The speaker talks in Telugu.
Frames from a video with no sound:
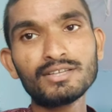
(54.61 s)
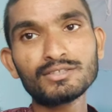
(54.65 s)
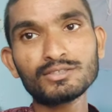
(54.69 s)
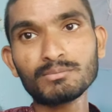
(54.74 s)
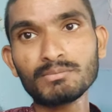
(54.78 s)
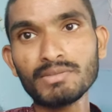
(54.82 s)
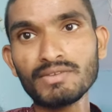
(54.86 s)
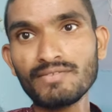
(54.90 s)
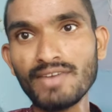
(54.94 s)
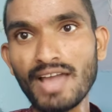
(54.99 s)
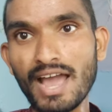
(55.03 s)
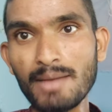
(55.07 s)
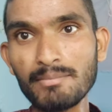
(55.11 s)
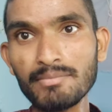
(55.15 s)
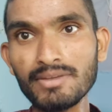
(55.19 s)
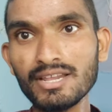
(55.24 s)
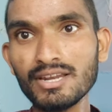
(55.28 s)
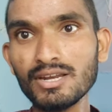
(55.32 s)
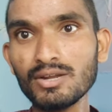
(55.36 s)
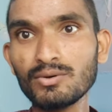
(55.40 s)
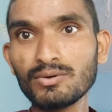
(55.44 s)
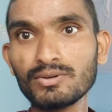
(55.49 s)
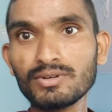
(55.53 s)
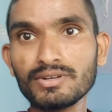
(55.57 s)
సో మీ
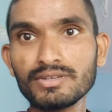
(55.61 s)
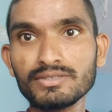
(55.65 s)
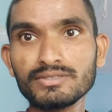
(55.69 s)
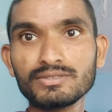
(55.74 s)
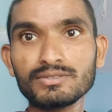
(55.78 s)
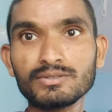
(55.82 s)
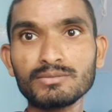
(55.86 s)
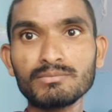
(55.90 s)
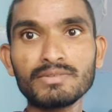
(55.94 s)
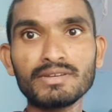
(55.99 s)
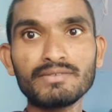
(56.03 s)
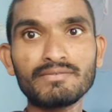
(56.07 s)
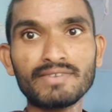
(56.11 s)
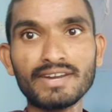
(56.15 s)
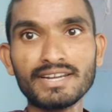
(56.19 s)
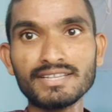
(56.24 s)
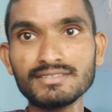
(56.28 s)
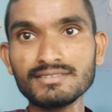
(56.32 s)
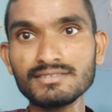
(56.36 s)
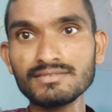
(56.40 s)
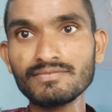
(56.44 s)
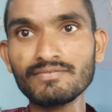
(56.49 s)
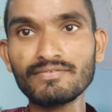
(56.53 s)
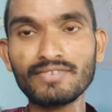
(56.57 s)
ఫ్యామిలీలో ఉండొచ్చు మీ
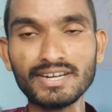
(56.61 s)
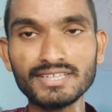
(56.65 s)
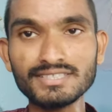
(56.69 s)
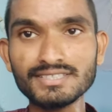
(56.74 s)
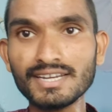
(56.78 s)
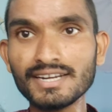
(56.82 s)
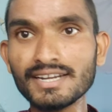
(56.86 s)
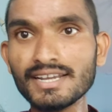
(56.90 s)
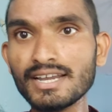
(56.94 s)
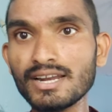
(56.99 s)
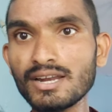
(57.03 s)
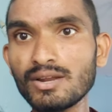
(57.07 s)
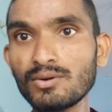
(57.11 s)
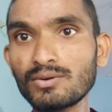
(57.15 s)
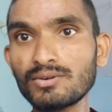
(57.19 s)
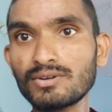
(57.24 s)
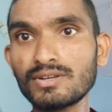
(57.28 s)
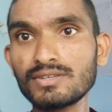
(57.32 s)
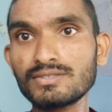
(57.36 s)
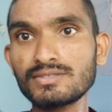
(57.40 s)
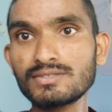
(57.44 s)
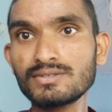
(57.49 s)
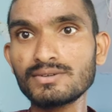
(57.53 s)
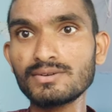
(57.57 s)
ఫ్రెండ్ ఫ్రెండ్ సర్కిల్లో
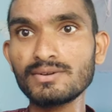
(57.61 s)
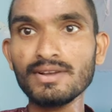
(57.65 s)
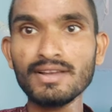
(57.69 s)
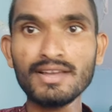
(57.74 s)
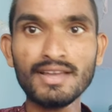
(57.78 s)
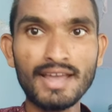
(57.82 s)
ఉండొచ్చు